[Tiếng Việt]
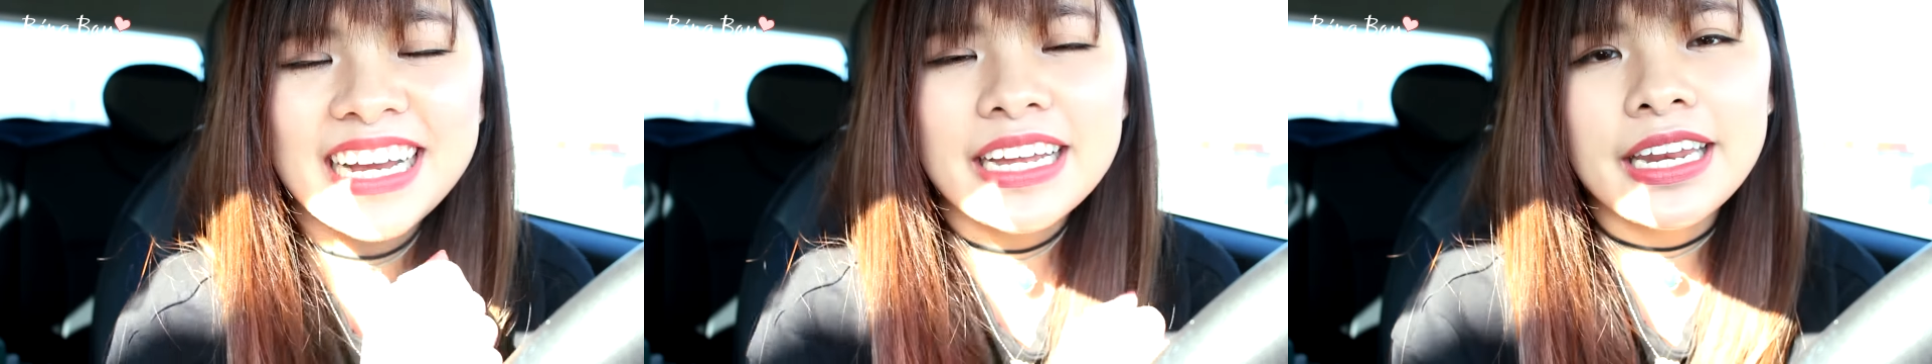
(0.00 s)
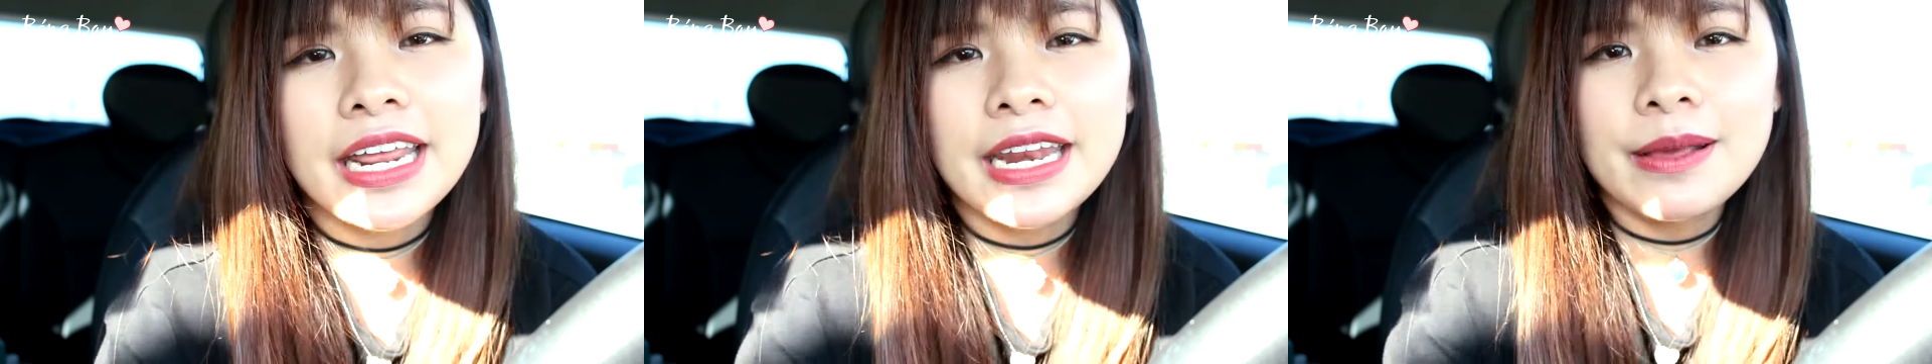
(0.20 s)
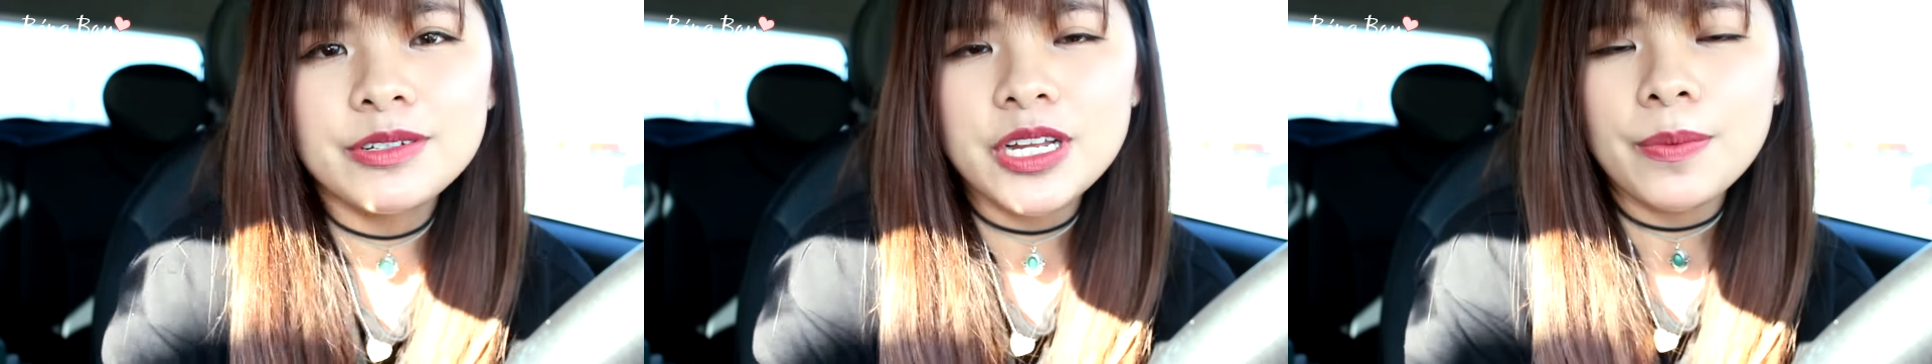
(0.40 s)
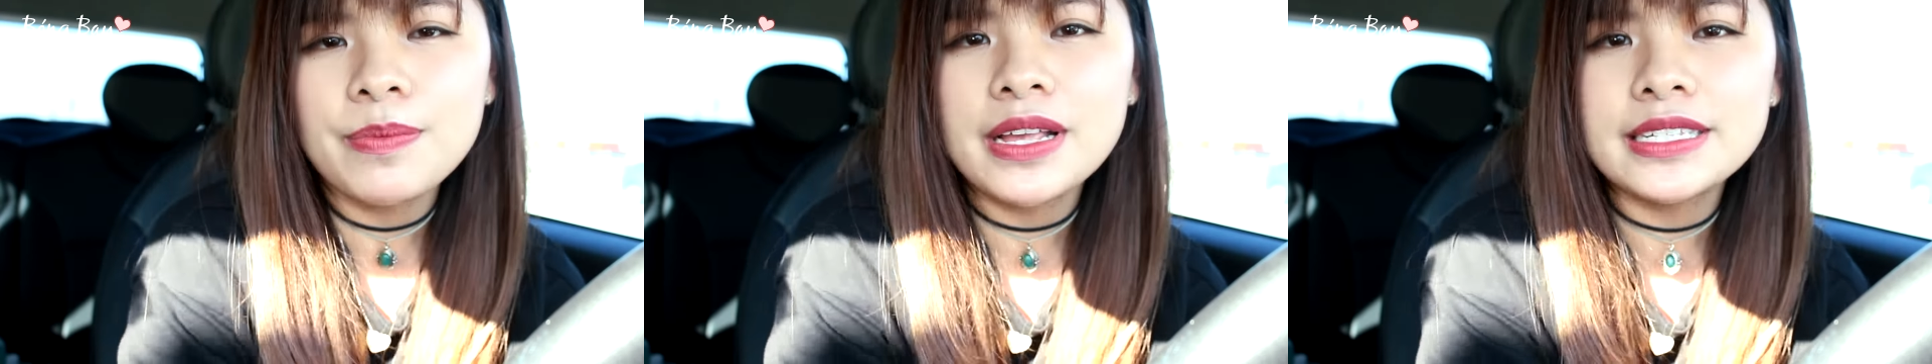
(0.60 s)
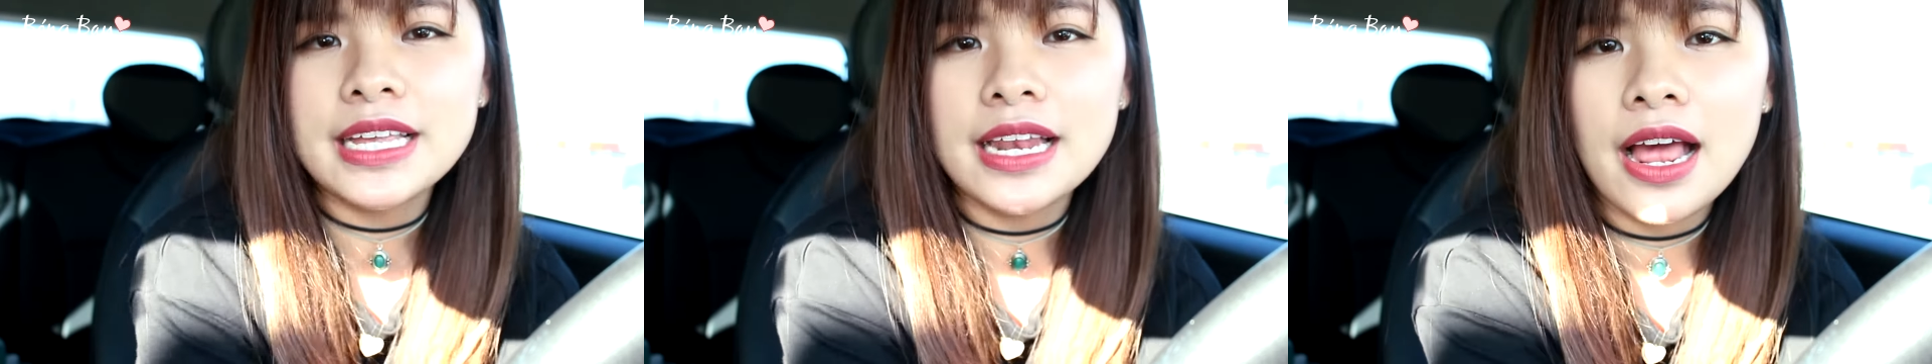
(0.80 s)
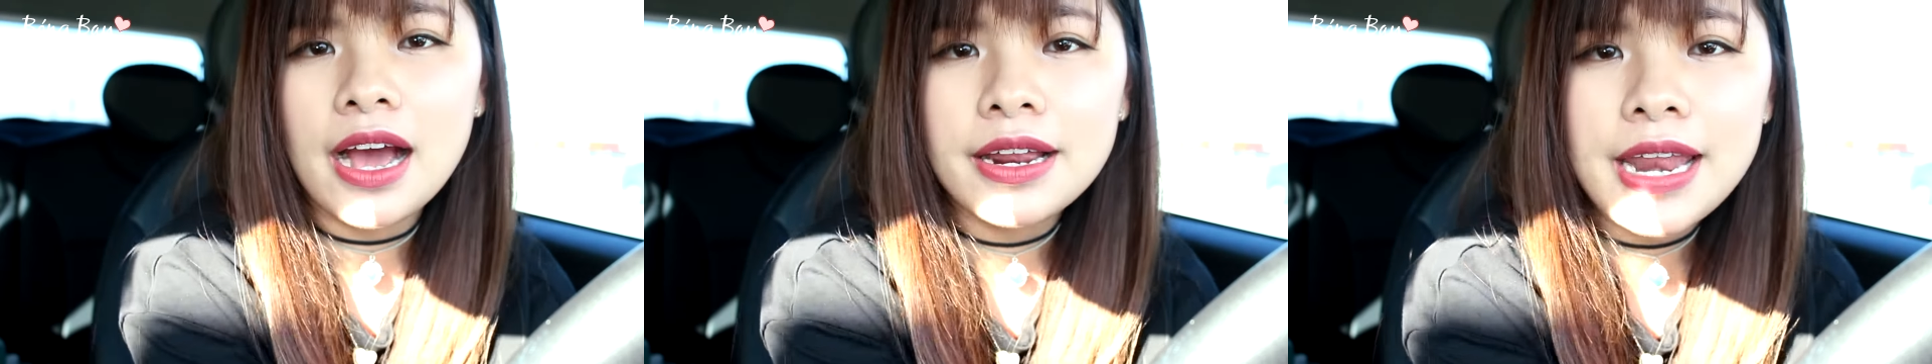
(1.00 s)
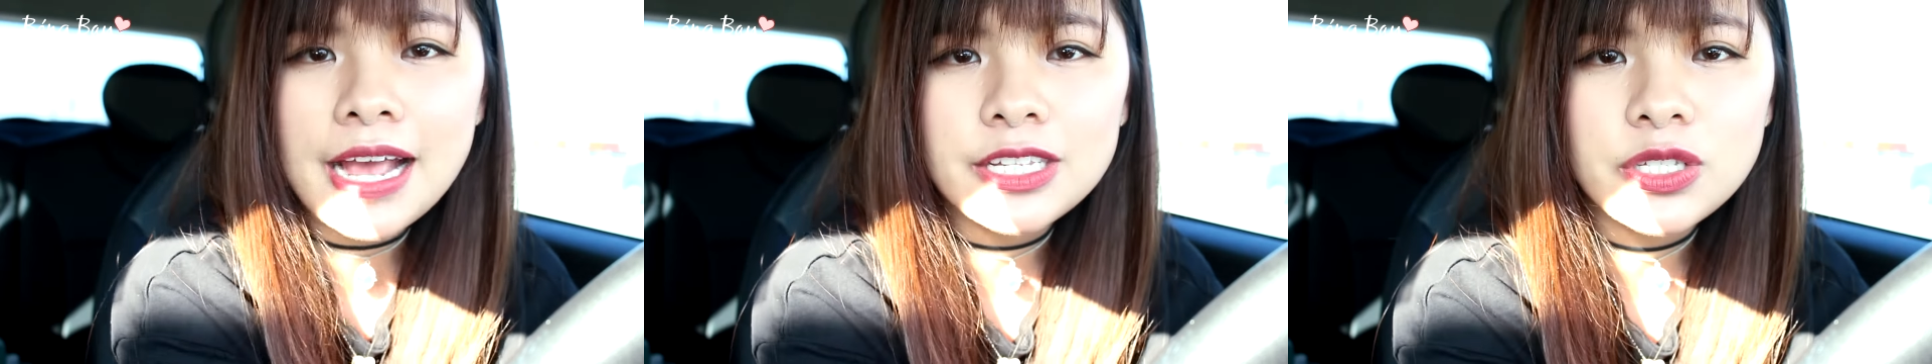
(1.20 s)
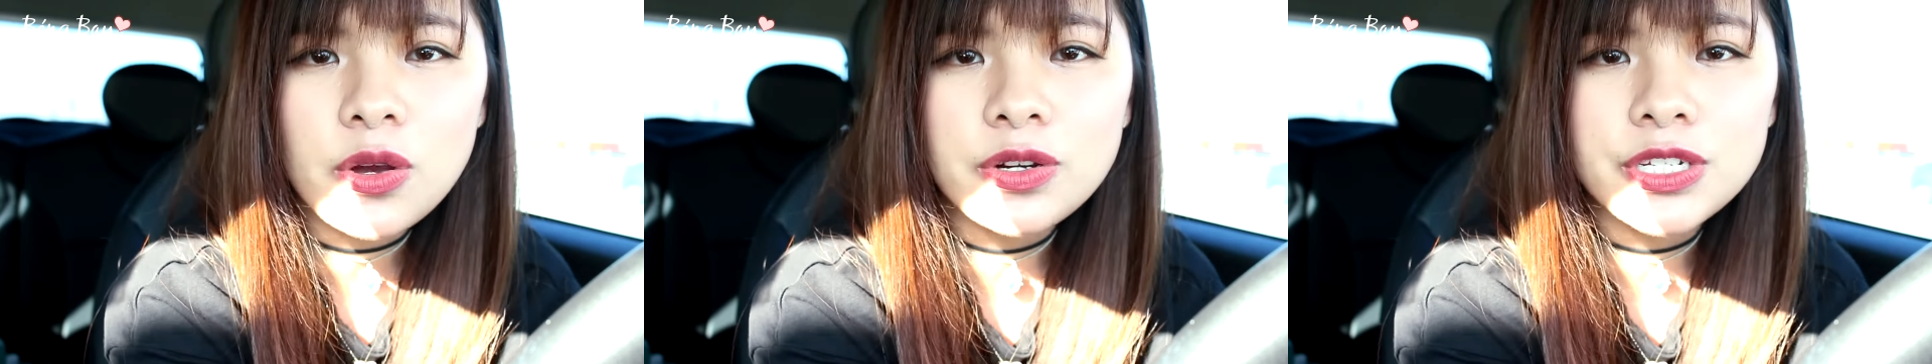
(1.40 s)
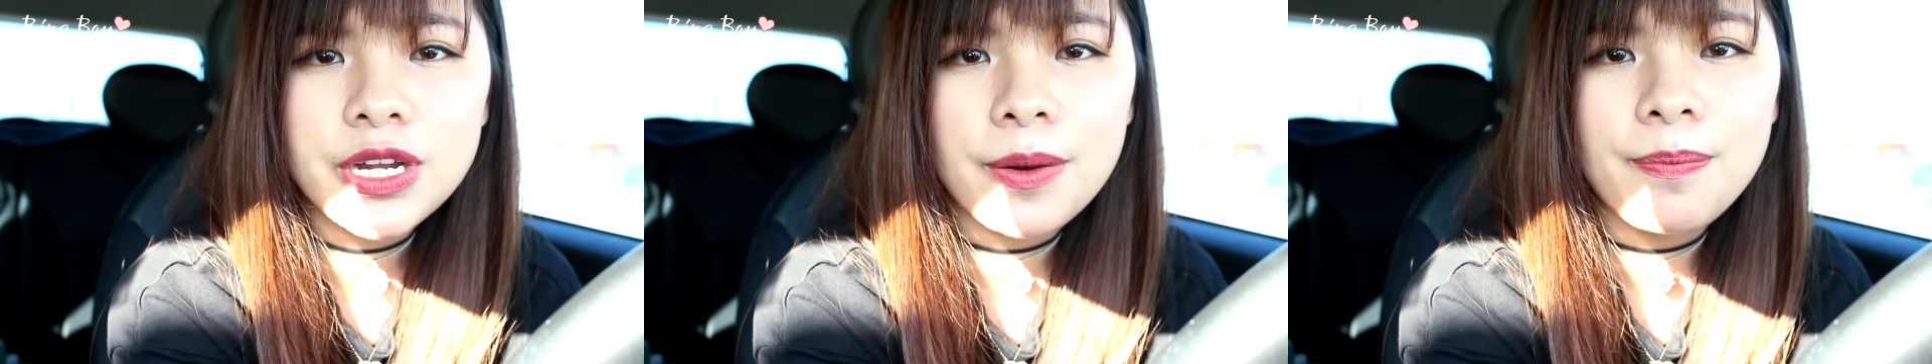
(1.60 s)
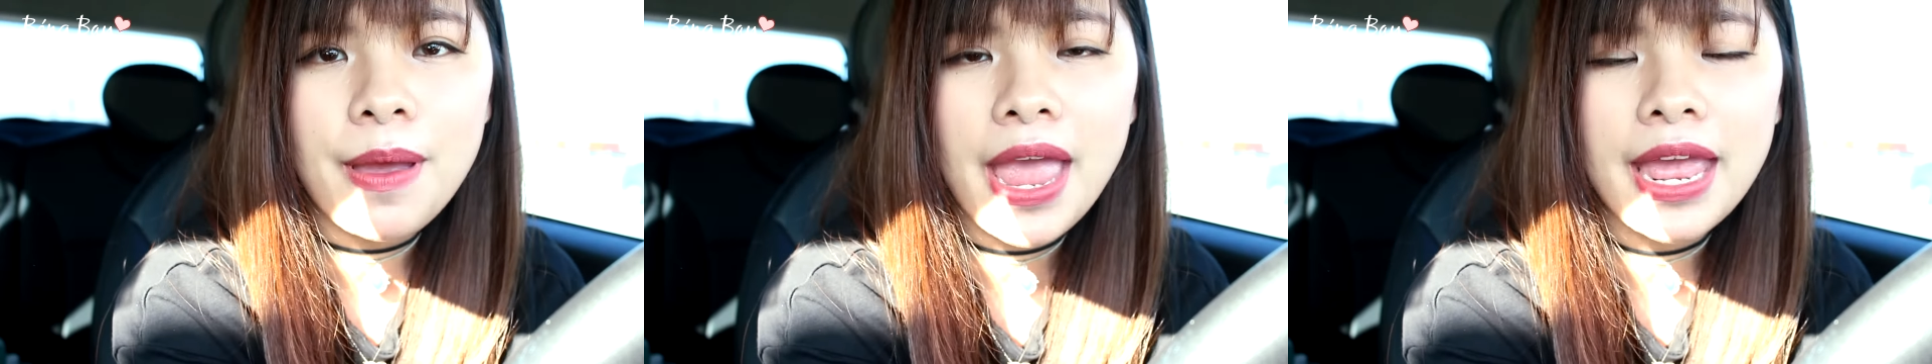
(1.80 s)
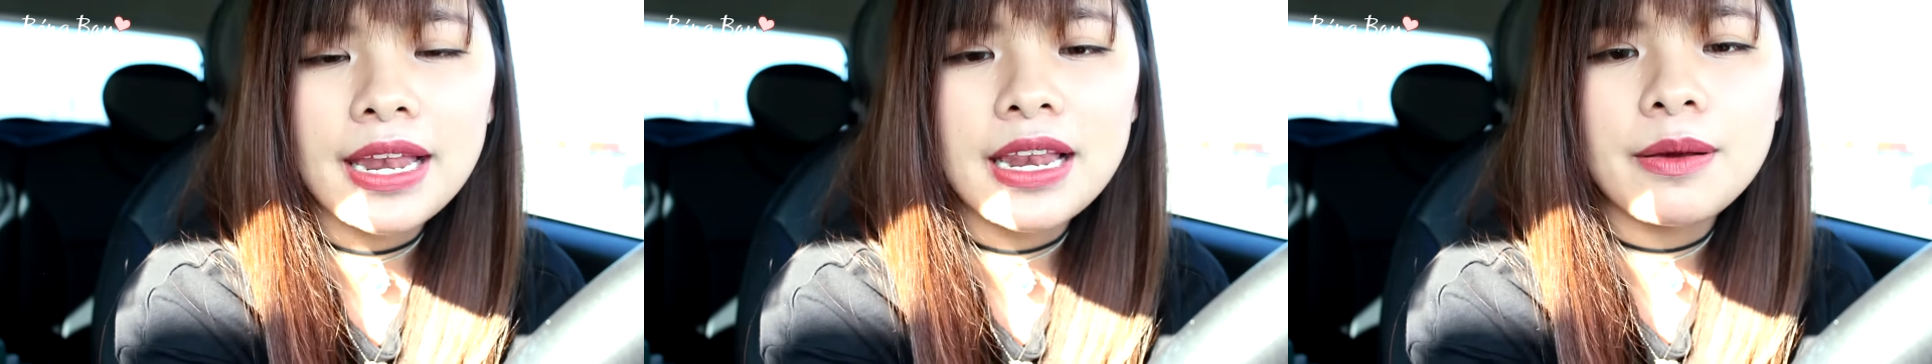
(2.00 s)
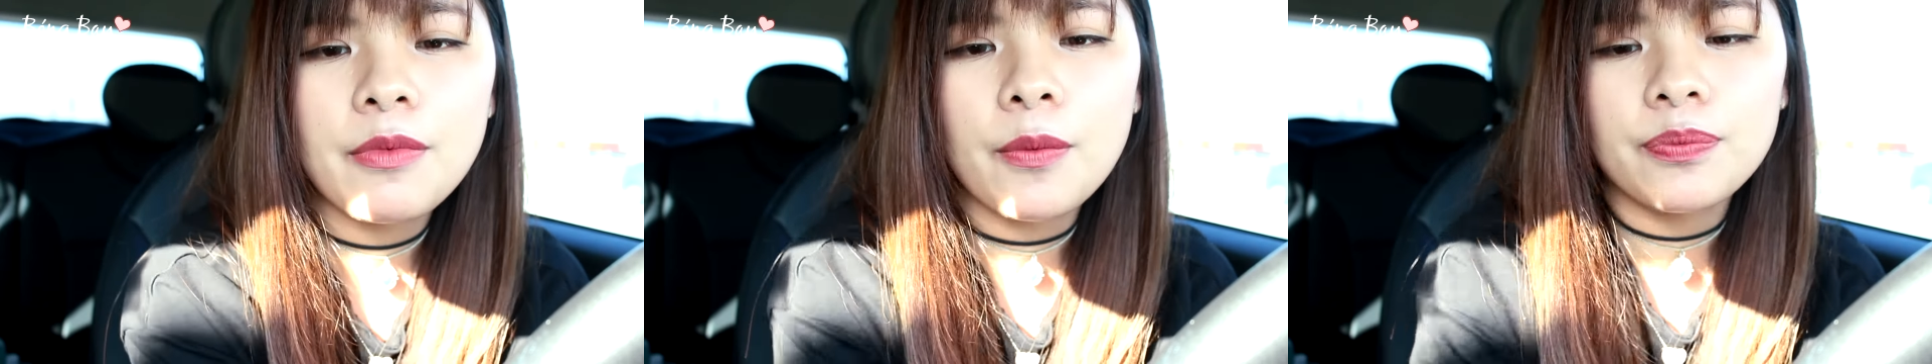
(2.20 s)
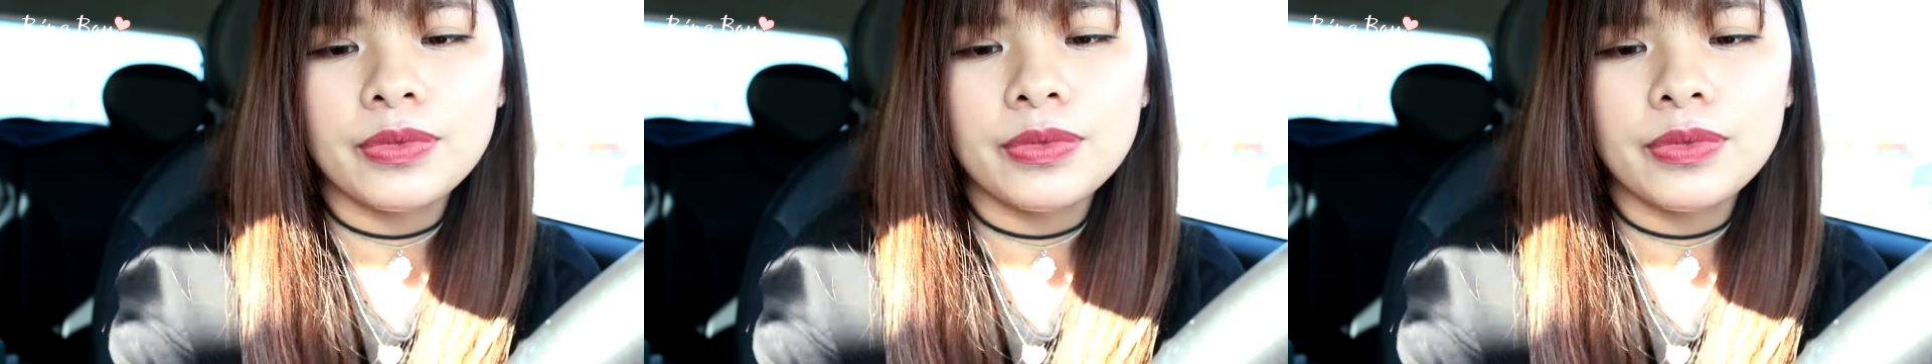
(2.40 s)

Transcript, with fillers: Địa điểm shopping sẽ là ở Daiso Japan Là một